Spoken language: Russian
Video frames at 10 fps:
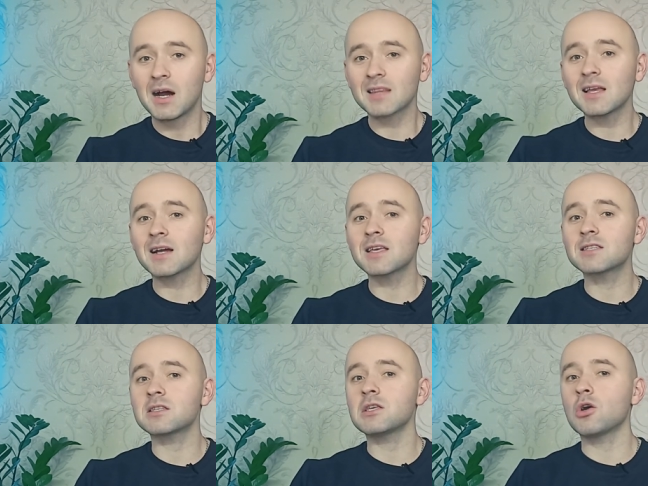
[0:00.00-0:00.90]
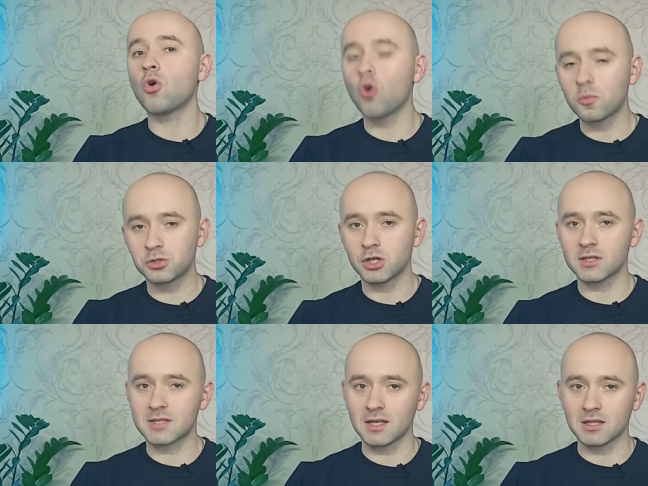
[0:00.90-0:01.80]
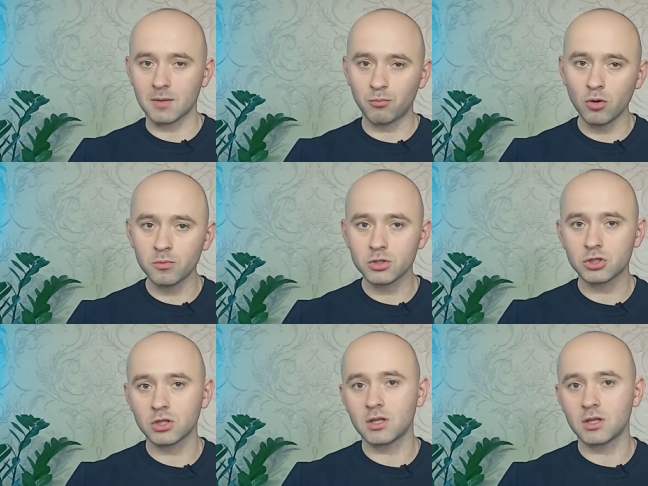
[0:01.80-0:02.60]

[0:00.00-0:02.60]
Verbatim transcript: Однако есть и общие центры помощи